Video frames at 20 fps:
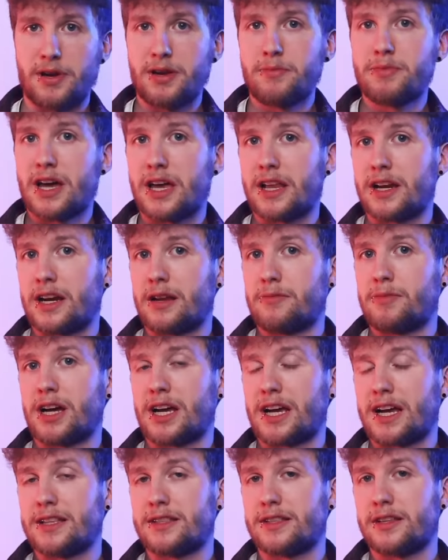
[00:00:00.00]
prima era la
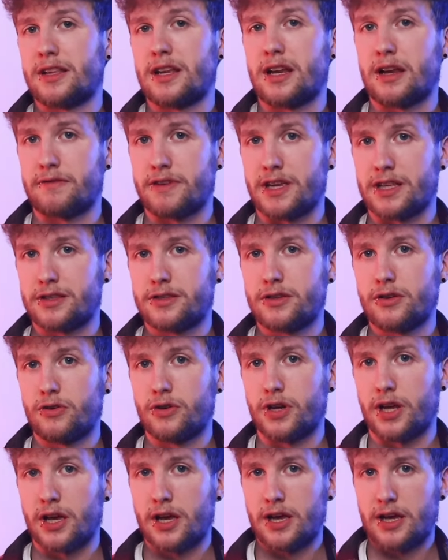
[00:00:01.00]
mancanza
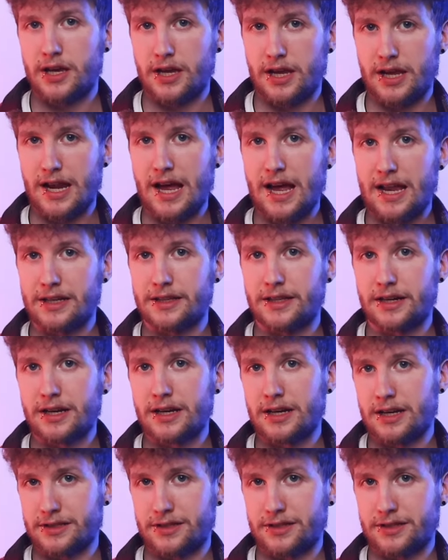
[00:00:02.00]
dell'aviazione e l'altra,